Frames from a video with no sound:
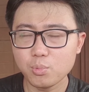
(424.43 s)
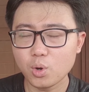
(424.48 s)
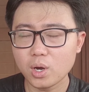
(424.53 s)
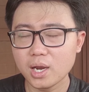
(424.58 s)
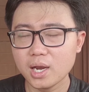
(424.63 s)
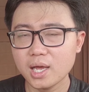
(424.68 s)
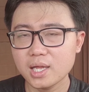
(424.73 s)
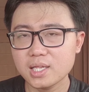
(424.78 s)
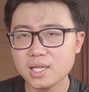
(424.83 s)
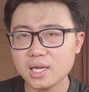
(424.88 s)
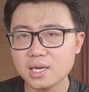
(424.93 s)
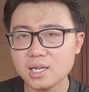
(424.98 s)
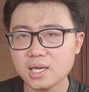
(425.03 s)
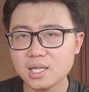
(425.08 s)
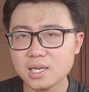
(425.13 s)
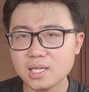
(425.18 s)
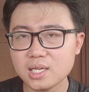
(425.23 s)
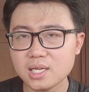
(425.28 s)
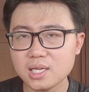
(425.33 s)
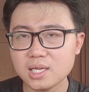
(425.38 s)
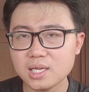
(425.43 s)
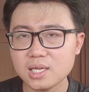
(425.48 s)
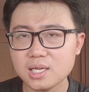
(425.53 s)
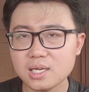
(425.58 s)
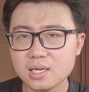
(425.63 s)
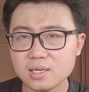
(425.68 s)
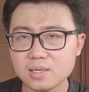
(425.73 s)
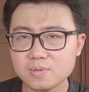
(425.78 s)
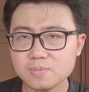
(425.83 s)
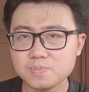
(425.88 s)
bukan hanya dari
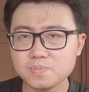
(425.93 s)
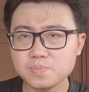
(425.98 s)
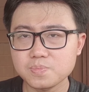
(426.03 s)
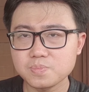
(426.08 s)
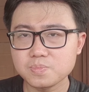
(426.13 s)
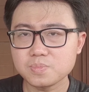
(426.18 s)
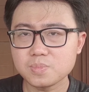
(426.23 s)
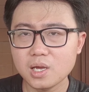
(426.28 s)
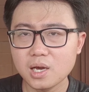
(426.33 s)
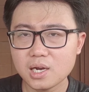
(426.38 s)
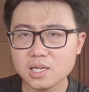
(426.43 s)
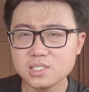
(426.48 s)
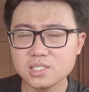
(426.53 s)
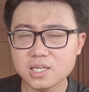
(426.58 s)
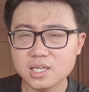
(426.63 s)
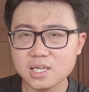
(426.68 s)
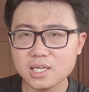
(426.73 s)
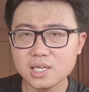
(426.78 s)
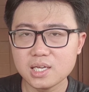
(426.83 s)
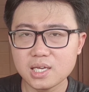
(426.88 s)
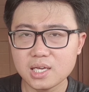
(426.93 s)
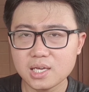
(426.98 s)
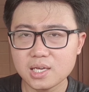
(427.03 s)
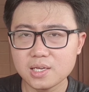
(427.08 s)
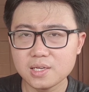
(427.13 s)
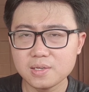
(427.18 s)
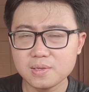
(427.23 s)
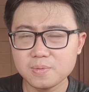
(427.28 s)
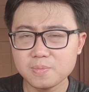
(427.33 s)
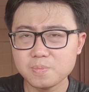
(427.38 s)
rezeki
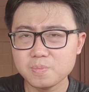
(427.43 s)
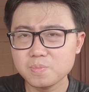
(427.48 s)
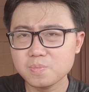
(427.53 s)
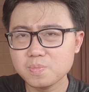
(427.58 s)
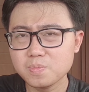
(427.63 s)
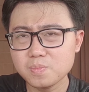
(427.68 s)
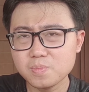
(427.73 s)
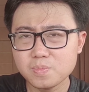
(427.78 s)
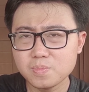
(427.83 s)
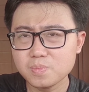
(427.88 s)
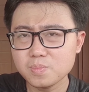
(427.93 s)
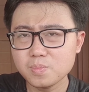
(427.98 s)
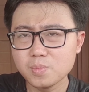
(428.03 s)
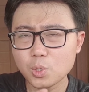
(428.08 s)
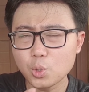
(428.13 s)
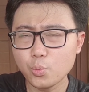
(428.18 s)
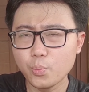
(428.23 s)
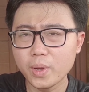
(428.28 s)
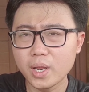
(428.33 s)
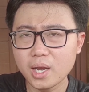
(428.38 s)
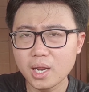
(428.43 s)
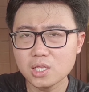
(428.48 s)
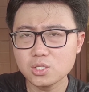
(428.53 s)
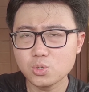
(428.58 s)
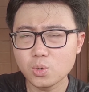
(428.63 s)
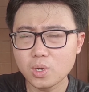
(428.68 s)
Ruben dan